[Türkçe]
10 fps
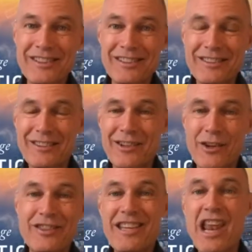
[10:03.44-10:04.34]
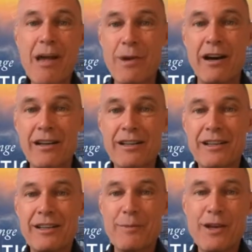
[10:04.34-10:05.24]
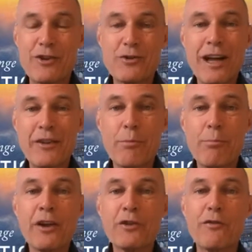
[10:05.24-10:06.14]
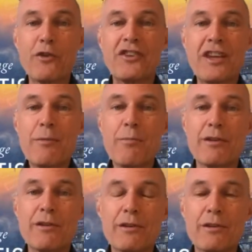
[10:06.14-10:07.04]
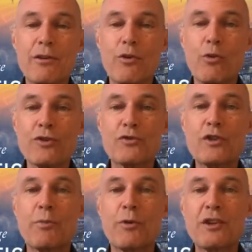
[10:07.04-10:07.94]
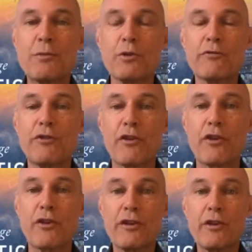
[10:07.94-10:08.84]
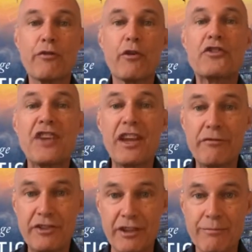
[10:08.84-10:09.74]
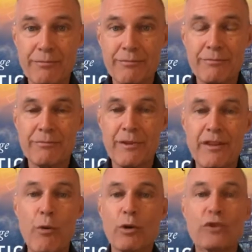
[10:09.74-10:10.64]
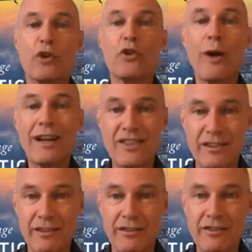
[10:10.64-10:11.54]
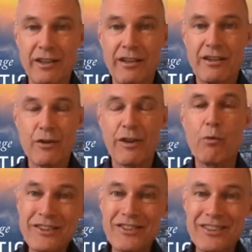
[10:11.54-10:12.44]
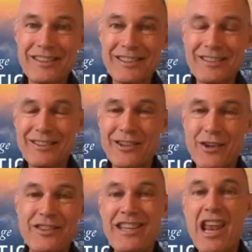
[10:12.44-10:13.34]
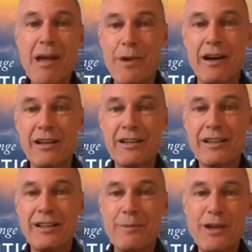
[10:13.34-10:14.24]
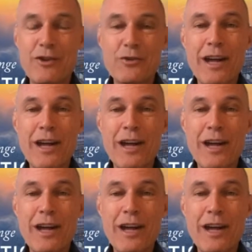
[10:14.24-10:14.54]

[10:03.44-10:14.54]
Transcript: Tabii Andre ve ben kaşifiz ve başarılı olmak için bazı riskler almamız gerektiğini biliyorduk. Bu nedenle ekibin içinde ara sıra anlaşmazlıklar oluyordu.